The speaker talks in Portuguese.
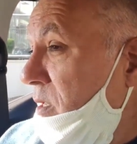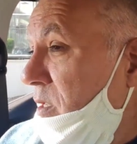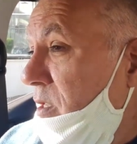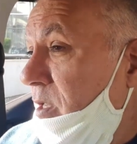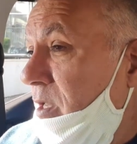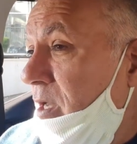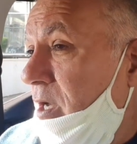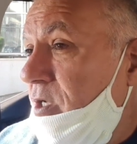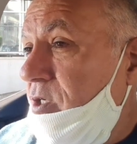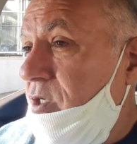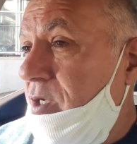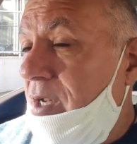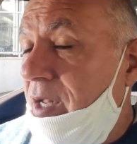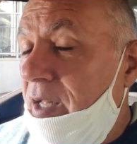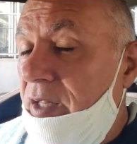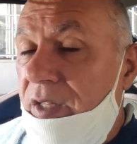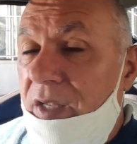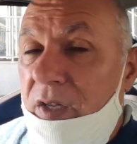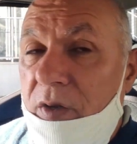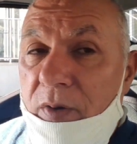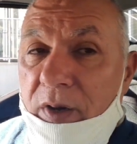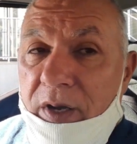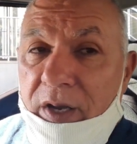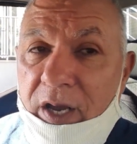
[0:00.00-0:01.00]
e a
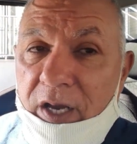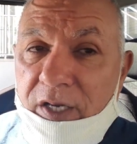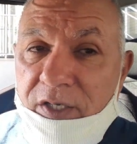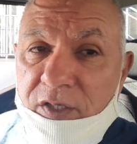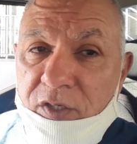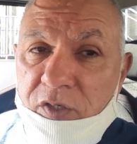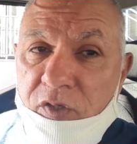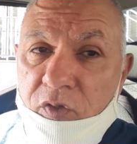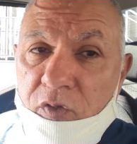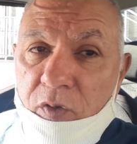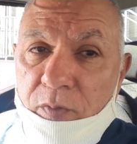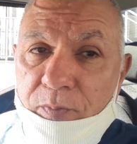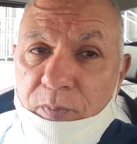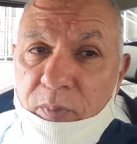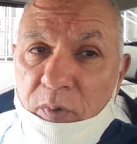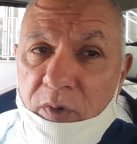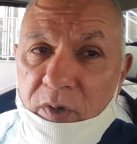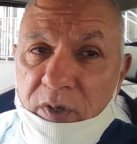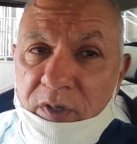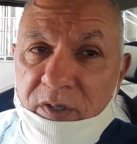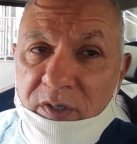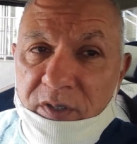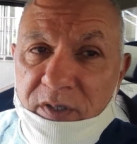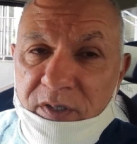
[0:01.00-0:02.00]
geladeira é uma caixa de
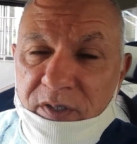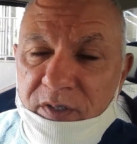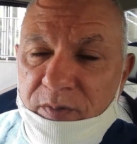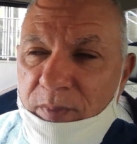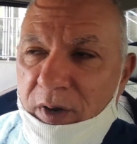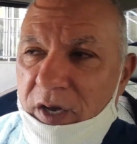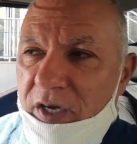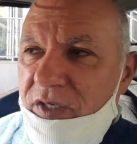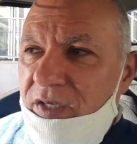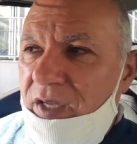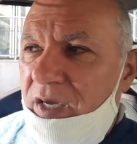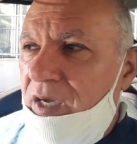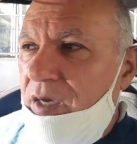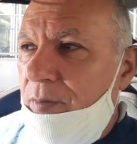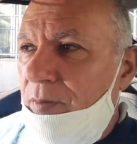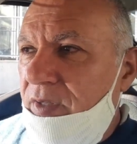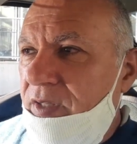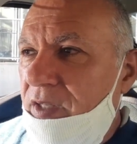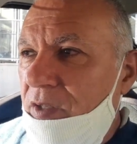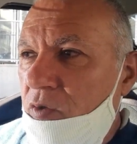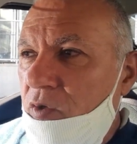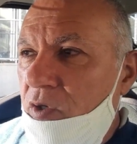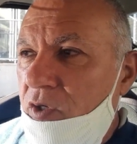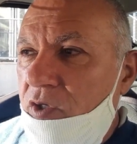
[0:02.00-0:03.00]
isopor. Debaixo da cama
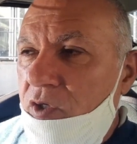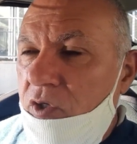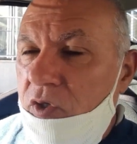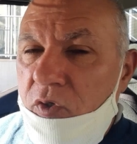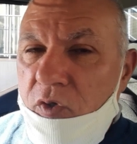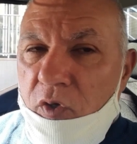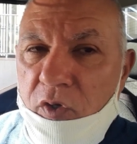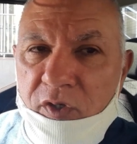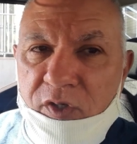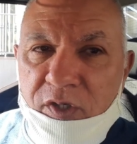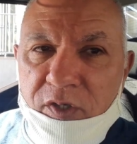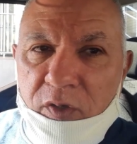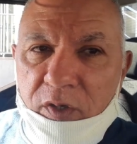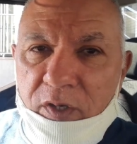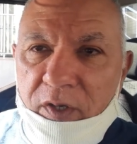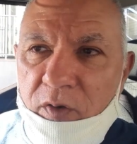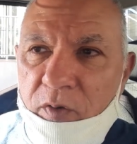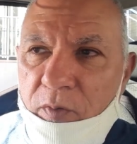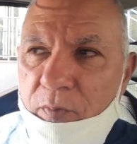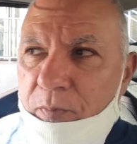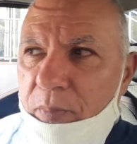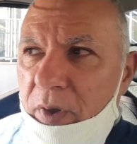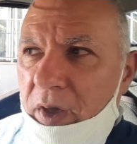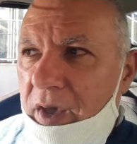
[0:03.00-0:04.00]
tem dois tijolos
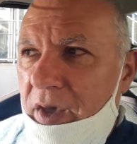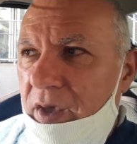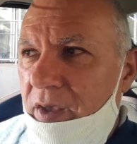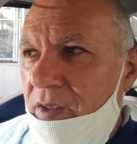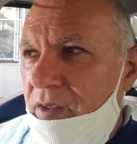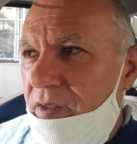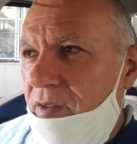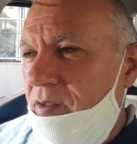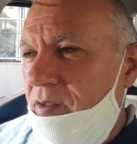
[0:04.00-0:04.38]
segurando o pé.